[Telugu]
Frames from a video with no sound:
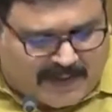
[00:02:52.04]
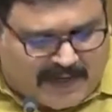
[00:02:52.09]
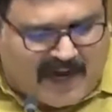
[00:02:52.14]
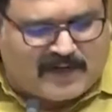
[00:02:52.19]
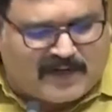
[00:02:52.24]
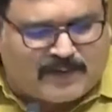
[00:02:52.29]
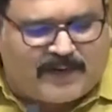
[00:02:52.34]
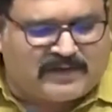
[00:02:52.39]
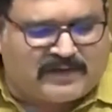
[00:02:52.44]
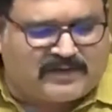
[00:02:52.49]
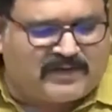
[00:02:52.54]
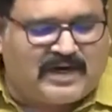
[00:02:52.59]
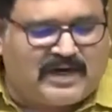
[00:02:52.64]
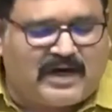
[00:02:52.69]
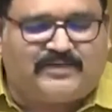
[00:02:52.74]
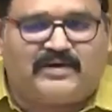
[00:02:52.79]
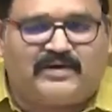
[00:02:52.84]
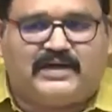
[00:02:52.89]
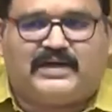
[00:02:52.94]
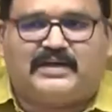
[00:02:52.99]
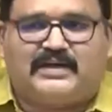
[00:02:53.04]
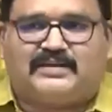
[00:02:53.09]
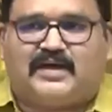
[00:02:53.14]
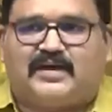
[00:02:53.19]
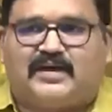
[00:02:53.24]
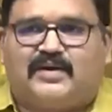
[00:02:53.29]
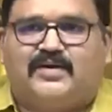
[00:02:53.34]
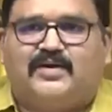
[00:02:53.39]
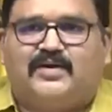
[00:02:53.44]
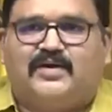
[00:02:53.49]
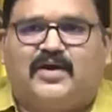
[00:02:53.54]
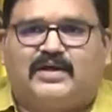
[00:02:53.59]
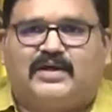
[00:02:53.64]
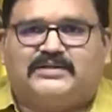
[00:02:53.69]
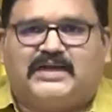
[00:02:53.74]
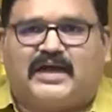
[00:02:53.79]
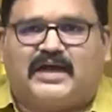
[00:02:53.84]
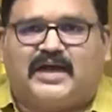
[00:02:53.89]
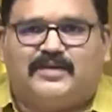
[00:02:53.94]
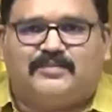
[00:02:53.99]
ఉబలాట పడుతున్నటువంటి తరుణంలో
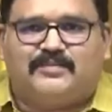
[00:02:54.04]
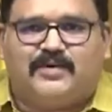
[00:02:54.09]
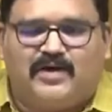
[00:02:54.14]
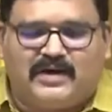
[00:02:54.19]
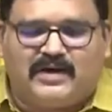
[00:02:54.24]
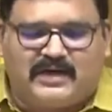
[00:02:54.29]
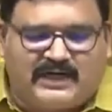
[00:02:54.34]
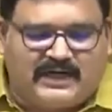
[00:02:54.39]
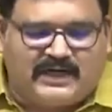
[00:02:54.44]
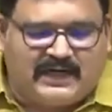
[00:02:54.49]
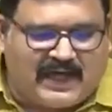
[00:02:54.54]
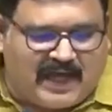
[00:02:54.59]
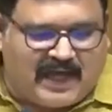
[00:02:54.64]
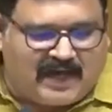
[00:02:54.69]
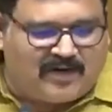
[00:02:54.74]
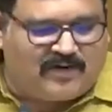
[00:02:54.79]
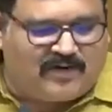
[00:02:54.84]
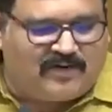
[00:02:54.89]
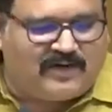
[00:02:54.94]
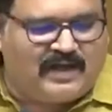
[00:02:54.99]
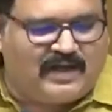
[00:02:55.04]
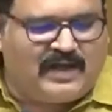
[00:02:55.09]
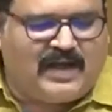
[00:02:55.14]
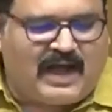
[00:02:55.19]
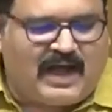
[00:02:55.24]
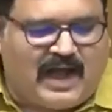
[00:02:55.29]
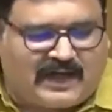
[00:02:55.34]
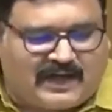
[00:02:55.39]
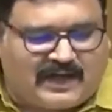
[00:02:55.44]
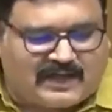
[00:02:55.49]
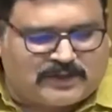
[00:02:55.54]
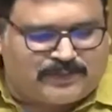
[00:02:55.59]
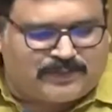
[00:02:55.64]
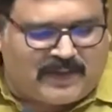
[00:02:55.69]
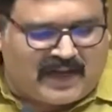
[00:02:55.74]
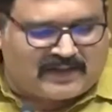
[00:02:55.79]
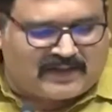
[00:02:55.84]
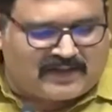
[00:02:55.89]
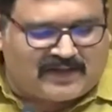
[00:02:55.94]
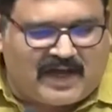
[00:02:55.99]
జగన్మోహన్ రెడ్డి గారు
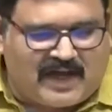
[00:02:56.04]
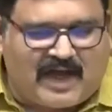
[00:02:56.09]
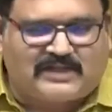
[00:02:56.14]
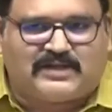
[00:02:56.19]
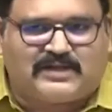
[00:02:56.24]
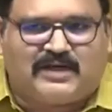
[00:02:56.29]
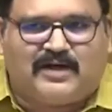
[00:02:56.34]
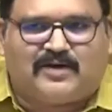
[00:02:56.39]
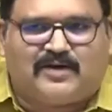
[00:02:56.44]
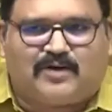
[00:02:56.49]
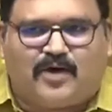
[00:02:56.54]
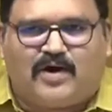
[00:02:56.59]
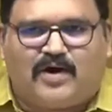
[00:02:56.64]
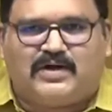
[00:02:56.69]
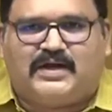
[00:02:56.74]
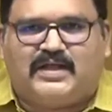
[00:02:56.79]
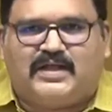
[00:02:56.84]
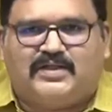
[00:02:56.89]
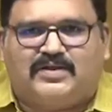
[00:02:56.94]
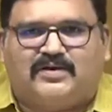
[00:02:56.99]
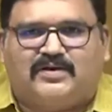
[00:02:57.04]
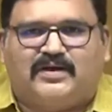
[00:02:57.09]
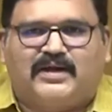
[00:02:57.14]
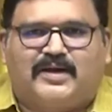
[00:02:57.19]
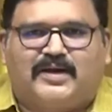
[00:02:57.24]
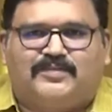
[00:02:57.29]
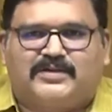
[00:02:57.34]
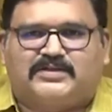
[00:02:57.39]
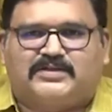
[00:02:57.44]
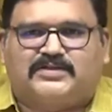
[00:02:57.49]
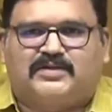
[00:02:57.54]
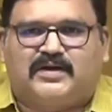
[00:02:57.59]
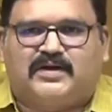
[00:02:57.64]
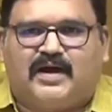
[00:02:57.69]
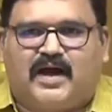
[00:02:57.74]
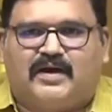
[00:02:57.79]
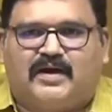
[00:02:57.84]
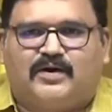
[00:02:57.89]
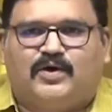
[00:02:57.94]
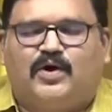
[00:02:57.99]
అకస్మాత్తుగా అసలు ఈ రోడ్డు ఎందుకు
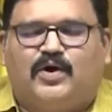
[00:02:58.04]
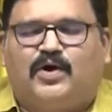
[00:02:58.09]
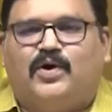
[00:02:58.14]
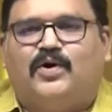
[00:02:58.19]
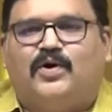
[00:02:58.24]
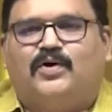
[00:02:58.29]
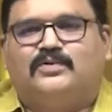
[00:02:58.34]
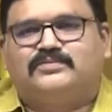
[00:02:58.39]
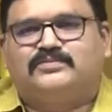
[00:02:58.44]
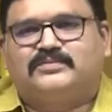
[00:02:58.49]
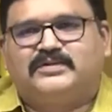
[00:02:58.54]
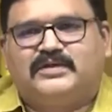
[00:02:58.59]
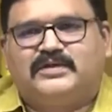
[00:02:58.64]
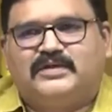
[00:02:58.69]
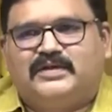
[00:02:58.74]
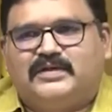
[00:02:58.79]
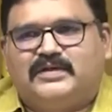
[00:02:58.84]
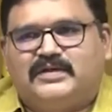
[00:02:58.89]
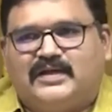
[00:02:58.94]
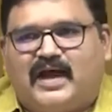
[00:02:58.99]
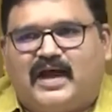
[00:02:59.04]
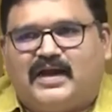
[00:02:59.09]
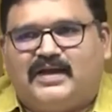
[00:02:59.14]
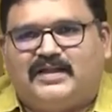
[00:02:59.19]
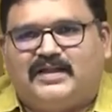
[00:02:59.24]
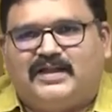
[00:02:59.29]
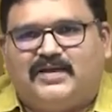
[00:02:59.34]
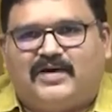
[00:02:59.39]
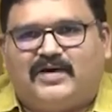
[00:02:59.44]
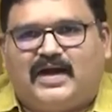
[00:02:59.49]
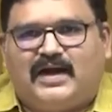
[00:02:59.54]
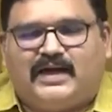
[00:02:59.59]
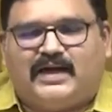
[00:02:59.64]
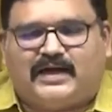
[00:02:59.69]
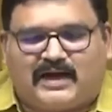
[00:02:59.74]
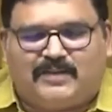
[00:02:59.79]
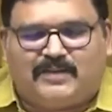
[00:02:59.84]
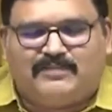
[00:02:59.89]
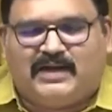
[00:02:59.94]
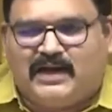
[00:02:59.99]
నిర్మిస్తున్నారు అన్నది వాళ్ళ
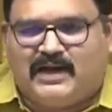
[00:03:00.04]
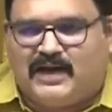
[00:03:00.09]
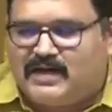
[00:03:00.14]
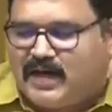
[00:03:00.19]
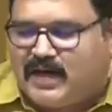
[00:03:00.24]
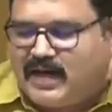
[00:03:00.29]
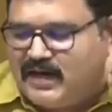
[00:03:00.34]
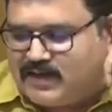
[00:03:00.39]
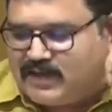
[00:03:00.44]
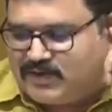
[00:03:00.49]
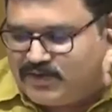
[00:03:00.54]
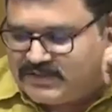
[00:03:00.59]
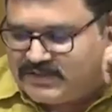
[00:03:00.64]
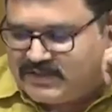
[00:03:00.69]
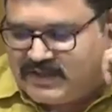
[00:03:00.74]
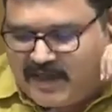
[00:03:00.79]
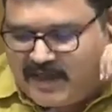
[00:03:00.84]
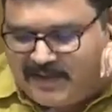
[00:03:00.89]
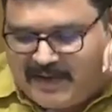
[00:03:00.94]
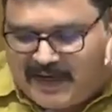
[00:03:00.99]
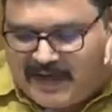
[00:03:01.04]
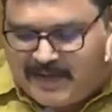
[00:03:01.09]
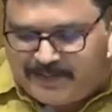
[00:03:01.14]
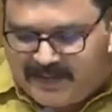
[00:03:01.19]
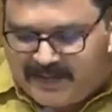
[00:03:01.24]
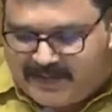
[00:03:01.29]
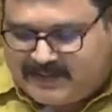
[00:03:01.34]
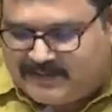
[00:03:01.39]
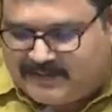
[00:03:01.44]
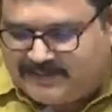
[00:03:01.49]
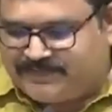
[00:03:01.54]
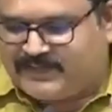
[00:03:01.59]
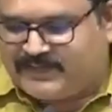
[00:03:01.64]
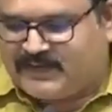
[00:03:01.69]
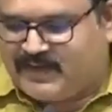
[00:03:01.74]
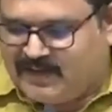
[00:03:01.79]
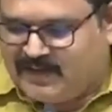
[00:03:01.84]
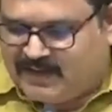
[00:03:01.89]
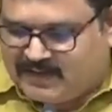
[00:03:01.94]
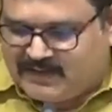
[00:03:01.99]
ఇక్కడ మిలియన్ డాలర్ క్వశ్చన్గా మారిపోయింది
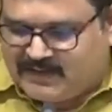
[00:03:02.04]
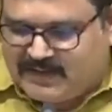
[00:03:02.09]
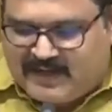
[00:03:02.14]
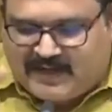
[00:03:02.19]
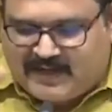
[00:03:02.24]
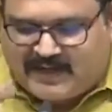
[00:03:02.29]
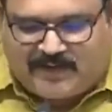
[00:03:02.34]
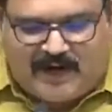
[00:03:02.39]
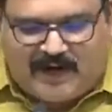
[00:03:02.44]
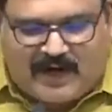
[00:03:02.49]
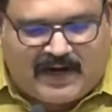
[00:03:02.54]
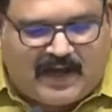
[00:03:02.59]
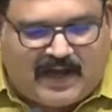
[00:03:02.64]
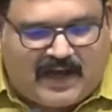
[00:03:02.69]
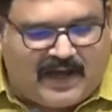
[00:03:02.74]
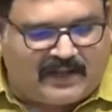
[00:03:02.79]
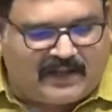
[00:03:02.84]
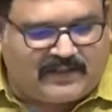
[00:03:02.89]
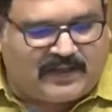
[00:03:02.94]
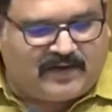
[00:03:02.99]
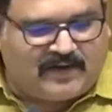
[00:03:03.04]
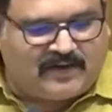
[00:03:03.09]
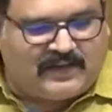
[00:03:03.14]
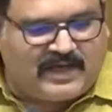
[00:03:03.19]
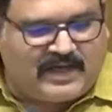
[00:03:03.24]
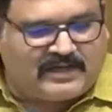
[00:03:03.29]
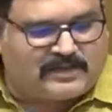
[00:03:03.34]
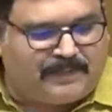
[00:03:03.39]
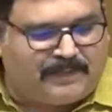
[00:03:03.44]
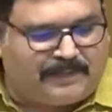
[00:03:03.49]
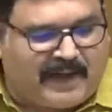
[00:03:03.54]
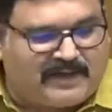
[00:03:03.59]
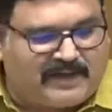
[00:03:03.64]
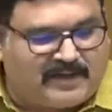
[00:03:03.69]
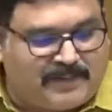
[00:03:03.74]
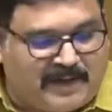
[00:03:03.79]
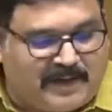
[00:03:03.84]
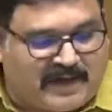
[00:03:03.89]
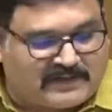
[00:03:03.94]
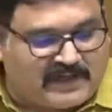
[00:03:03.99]
దీనికి ఇవాళ తెలుగుదేశం
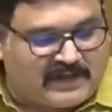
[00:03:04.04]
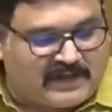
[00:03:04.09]
పార్టీ